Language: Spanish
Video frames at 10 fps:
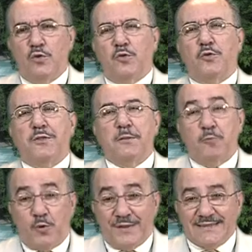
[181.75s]
de
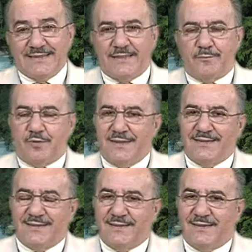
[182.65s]
bodas y que
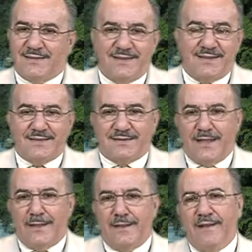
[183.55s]
pueden decir que
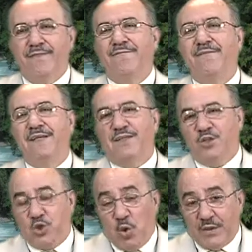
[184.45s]
están en
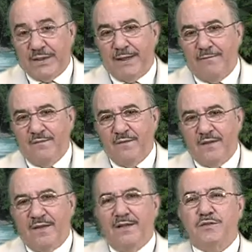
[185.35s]
victoria
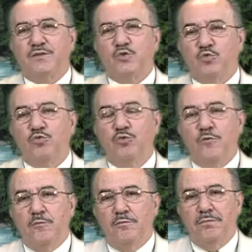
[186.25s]
en su
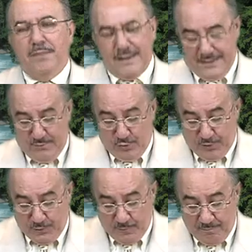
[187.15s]

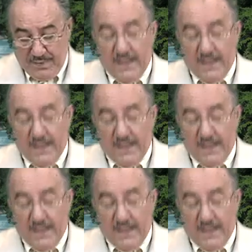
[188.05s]
matrimonio.